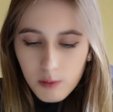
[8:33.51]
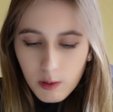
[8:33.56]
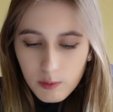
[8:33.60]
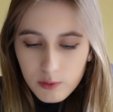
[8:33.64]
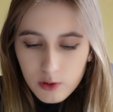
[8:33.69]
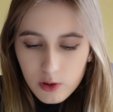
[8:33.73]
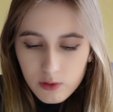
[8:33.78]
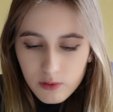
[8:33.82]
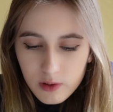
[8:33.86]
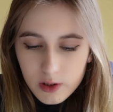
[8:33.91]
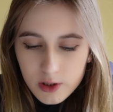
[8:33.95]

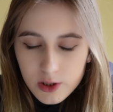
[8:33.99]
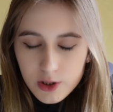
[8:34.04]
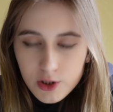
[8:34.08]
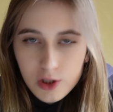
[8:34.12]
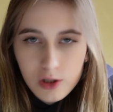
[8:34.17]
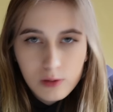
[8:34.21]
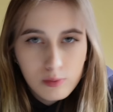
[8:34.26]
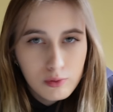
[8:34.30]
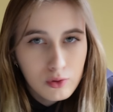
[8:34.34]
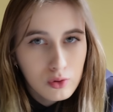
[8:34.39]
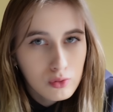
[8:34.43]
Попью
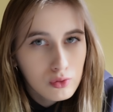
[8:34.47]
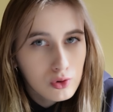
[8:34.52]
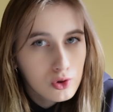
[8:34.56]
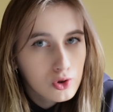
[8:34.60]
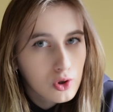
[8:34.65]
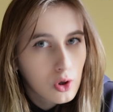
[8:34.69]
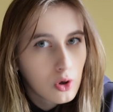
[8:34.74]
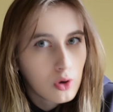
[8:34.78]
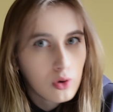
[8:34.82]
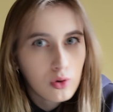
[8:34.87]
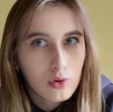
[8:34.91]
водички, потому
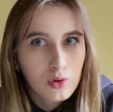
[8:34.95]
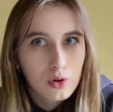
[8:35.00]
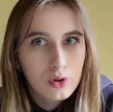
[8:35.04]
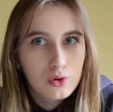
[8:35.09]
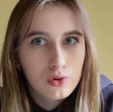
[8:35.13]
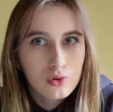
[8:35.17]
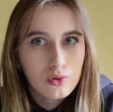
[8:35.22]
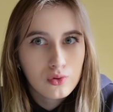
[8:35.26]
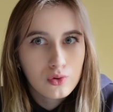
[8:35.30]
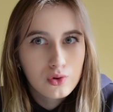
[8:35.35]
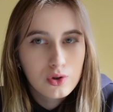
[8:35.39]
что
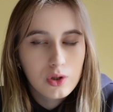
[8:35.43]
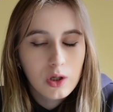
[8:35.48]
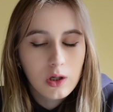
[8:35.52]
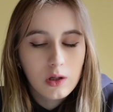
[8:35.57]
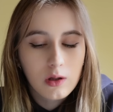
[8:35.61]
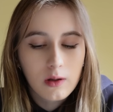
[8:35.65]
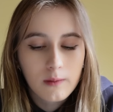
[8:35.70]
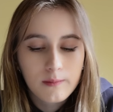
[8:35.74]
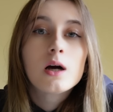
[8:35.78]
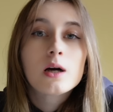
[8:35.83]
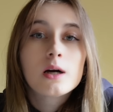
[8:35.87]
очень устала.